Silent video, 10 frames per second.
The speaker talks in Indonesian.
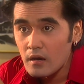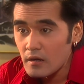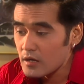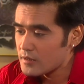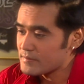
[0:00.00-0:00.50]

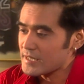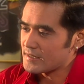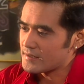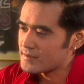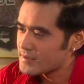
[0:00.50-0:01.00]
Oh, begini.
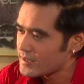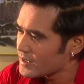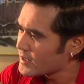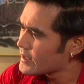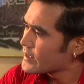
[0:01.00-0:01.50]

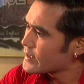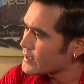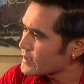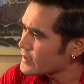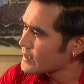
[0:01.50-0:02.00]

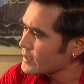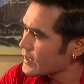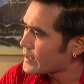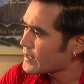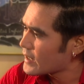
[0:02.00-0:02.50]
Ini
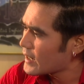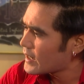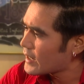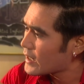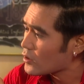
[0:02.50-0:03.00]

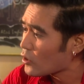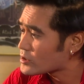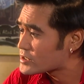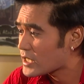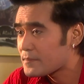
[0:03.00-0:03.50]
adalah
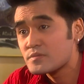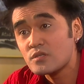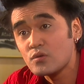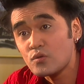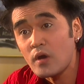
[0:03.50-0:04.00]
konsep
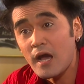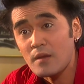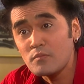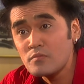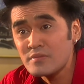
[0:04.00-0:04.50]
seluruh
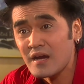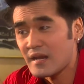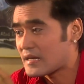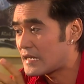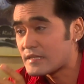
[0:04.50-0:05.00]
album yang
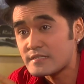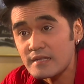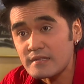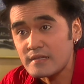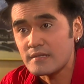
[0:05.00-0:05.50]
lagi hit
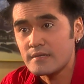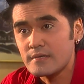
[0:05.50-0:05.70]
saat ini.